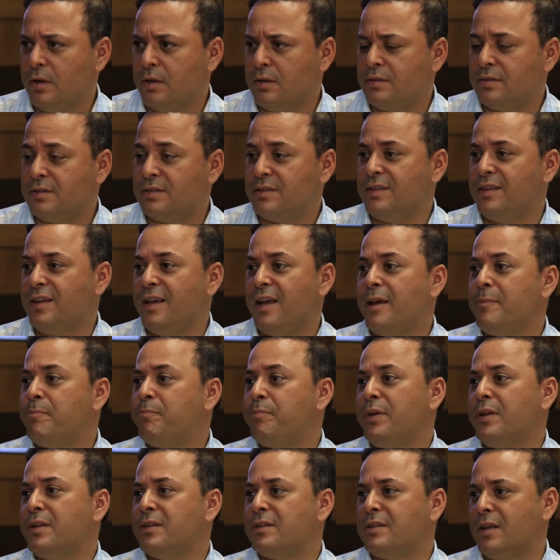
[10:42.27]
se
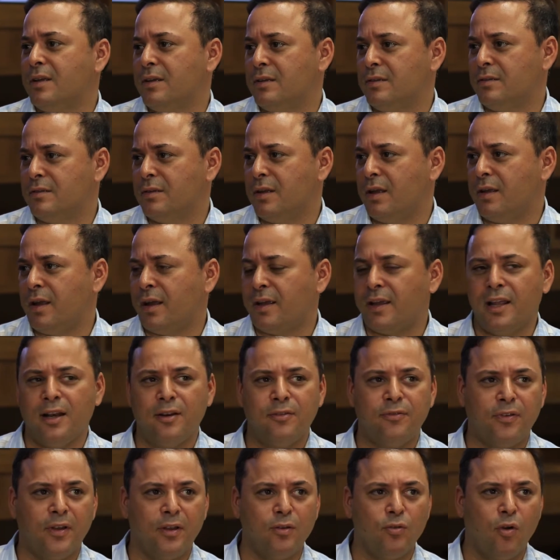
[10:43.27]
repita
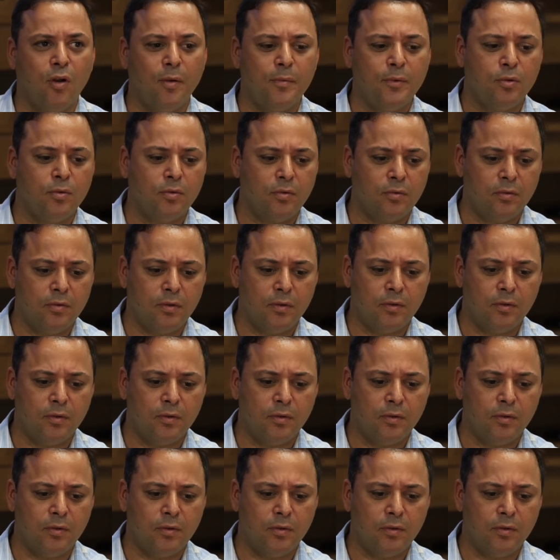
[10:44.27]
aquele fenômeno